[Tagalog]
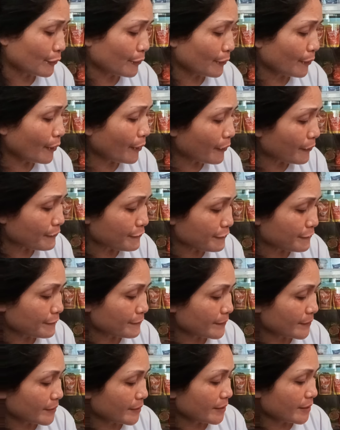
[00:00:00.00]
of
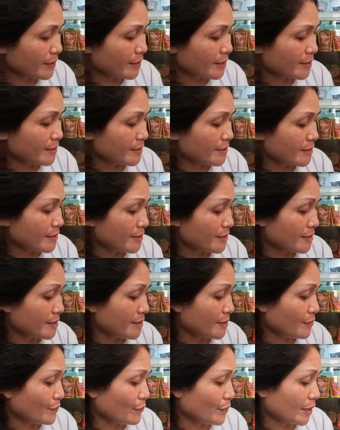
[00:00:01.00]

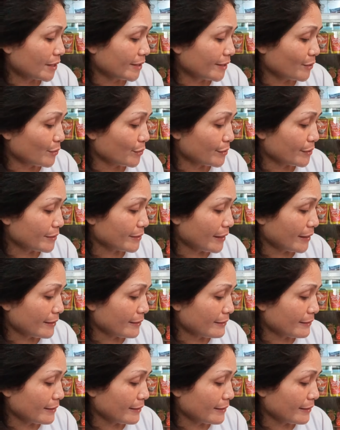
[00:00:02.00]
1,900